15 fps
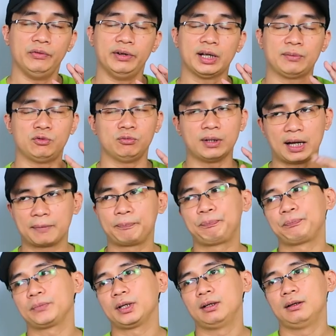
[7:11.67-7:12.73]
của Việt Nam chúng ta
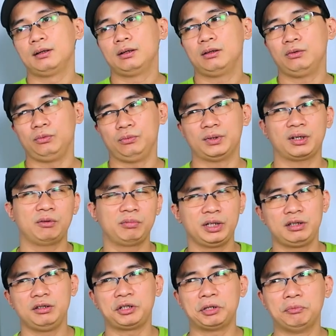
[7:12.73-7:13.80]
chúng ta không
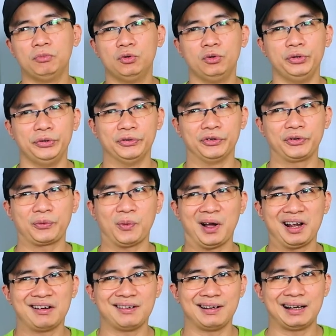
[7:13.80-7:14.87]
thích những cái mùi nó
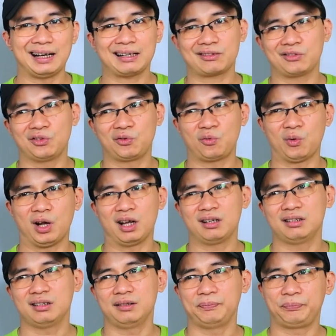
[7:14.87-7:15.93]
quá là gắt nó
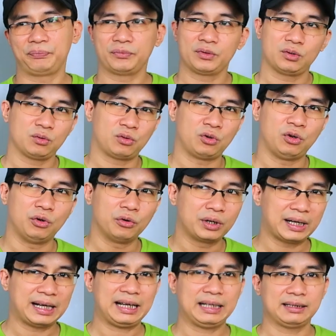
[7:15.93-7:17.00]
quá là khô
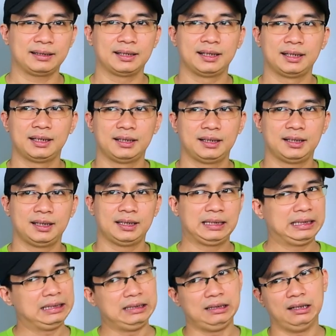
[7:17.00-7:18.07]
khan
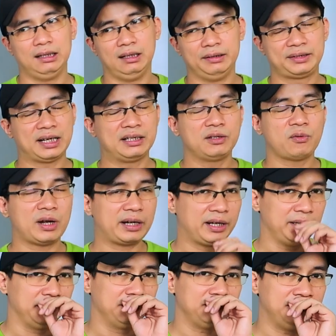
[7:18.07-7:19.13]
thì ở trà nước hoa
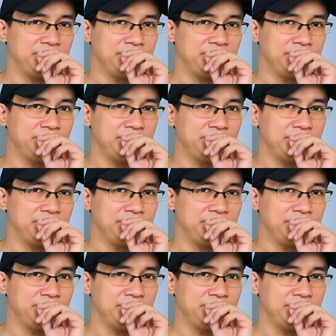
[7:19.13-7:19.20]
này